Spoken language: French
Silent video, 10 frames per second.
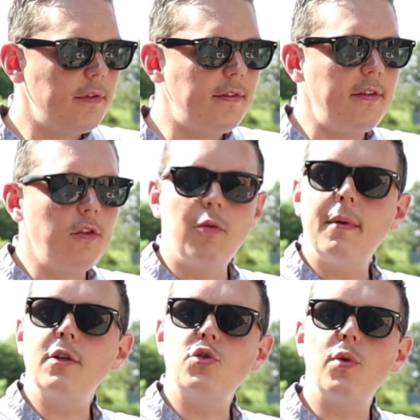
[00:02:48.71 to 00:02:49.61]
Si
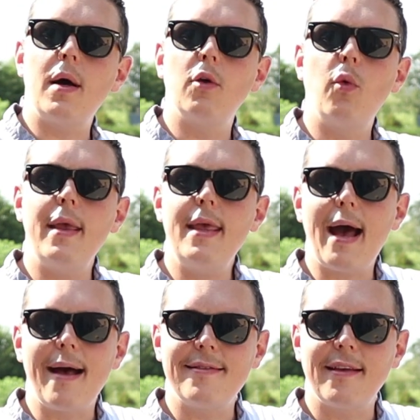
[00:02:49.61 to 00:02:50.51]
demain tu as un loyer
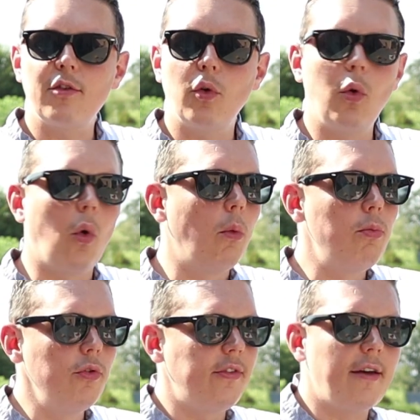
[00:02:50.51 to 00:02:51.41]
à 500 euros en
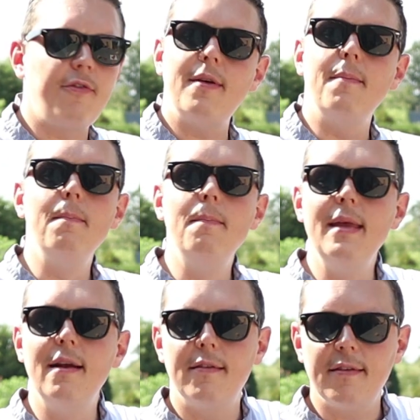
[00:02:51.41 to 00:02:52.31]
plus, ça fait
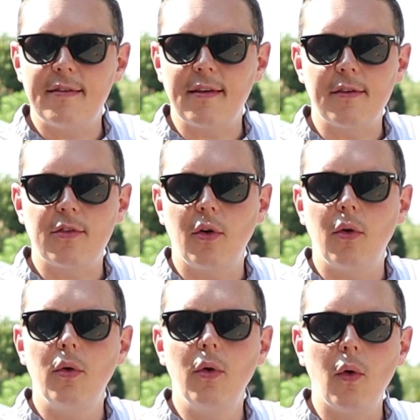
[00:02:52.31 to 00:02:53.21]

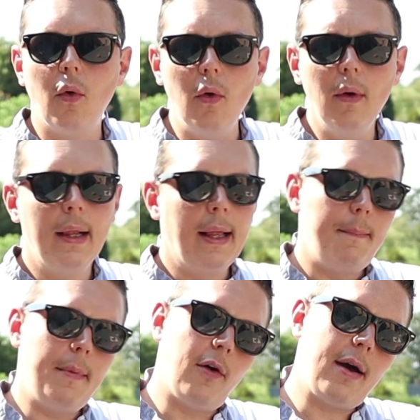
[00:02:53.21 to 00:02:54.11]
1500 euros.
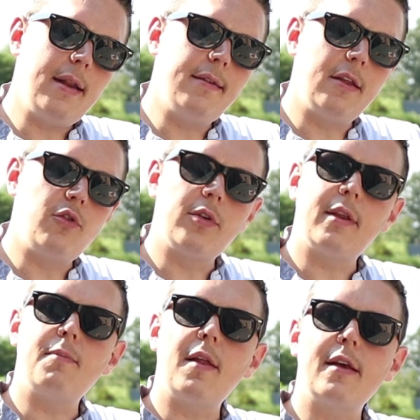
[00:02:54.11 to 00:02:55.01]
Mais en réalité, tu
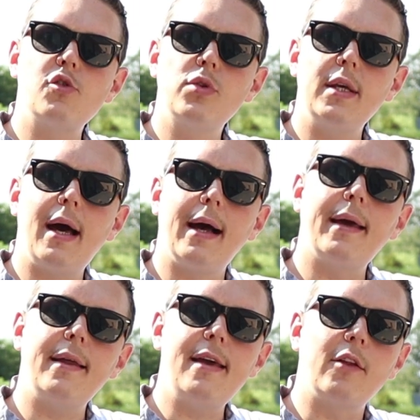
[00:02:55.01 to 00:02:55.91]
étais peut-être ajouté un
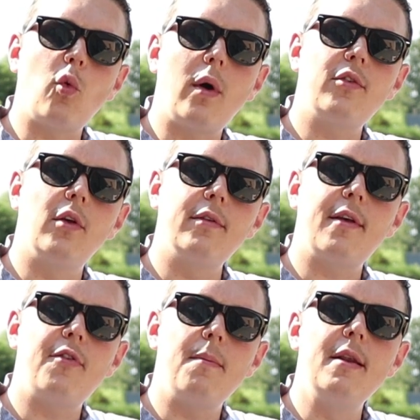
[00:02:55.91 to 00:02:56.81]
crédit à 300,
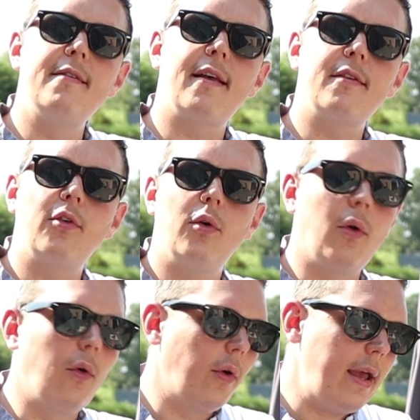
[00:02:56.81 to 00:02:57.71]
ça fait 1500
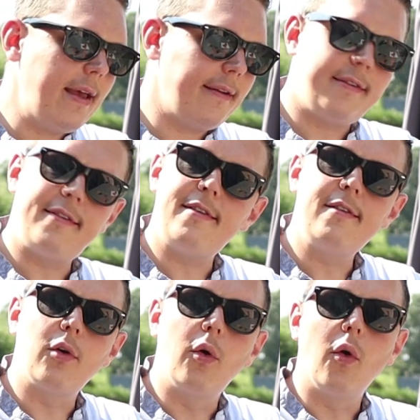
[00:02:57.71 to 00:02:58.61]
euros et
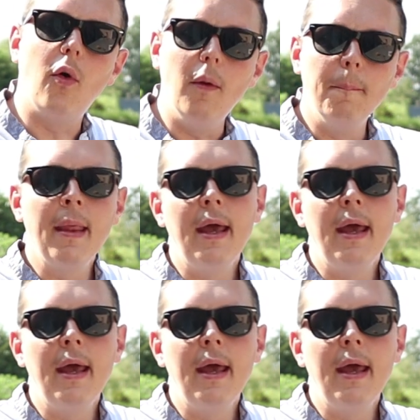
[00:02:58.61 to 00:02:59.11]
600 euros.